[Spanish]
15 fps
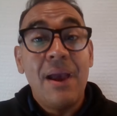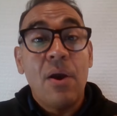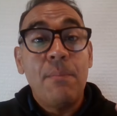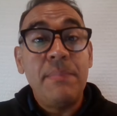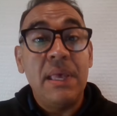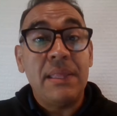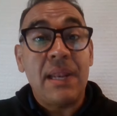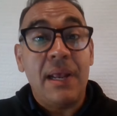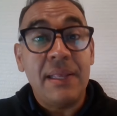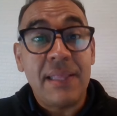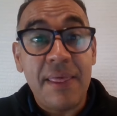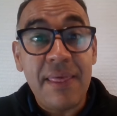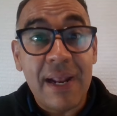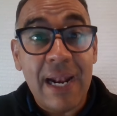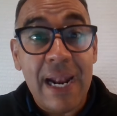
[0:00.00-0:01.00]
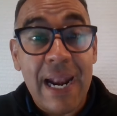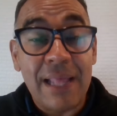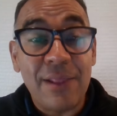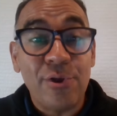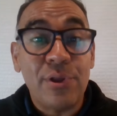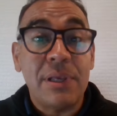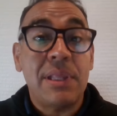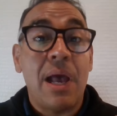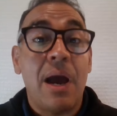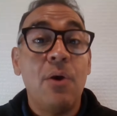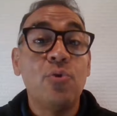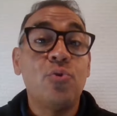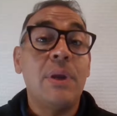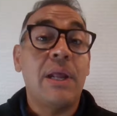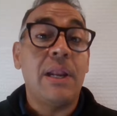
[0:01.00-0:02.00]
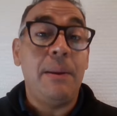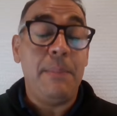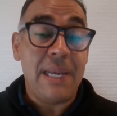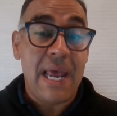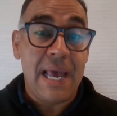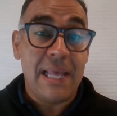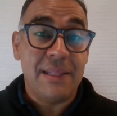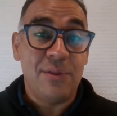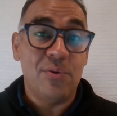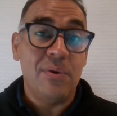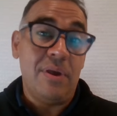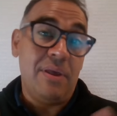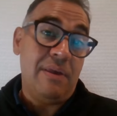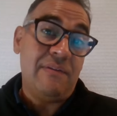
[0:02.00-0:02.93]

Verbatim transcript: mientras estás declarando, te estás autoincriminando. Es